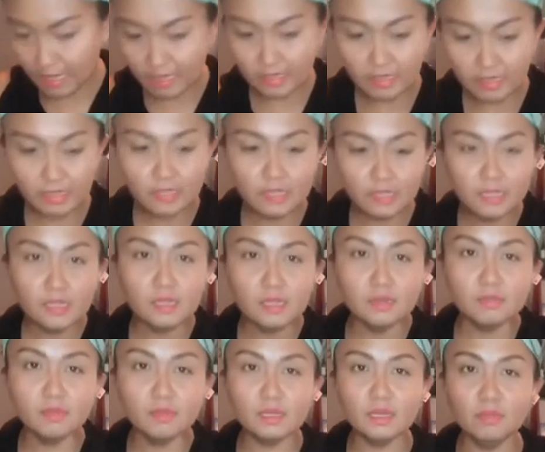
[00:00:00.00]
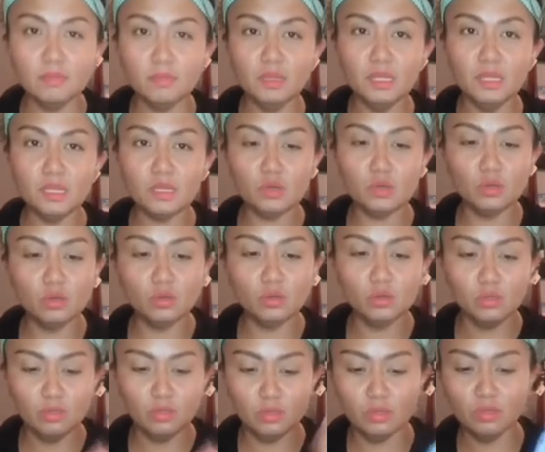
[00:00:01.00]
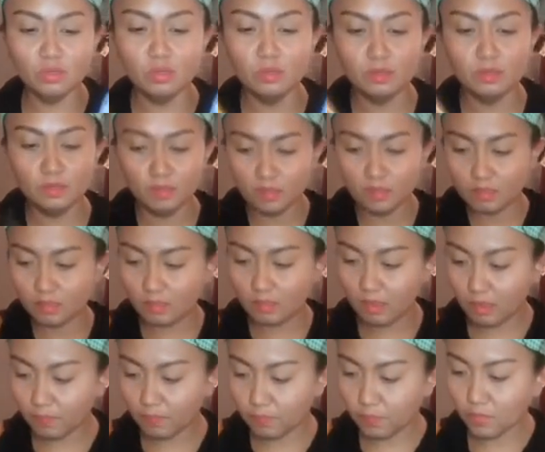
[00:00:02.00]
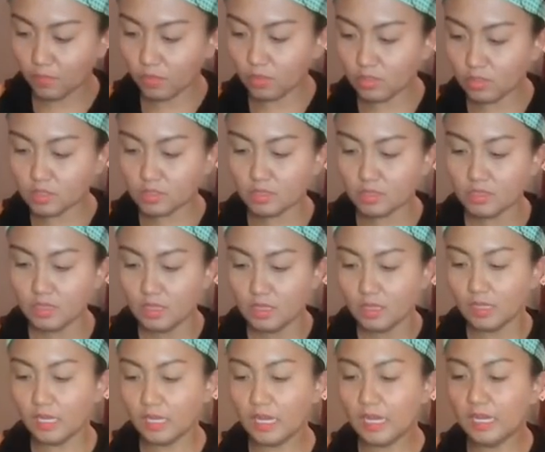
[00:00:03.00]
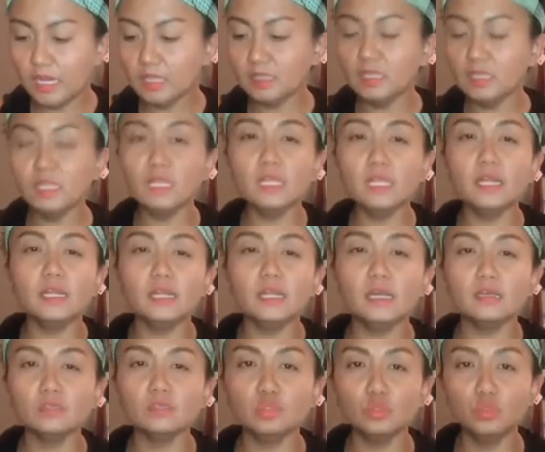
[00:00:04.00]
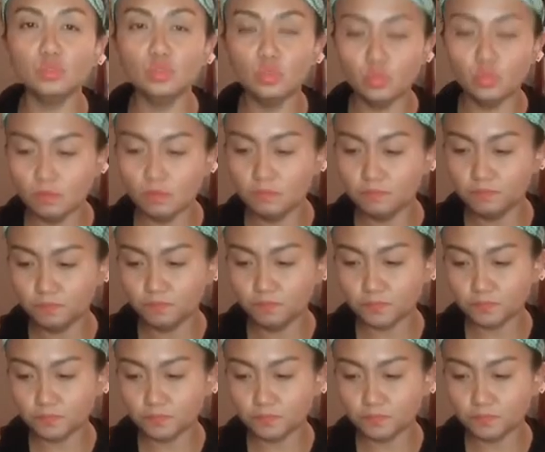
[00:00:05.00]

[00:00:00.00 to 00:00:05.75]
Ayan. Mga nabili ko. Tapos, kailangan din nila ng two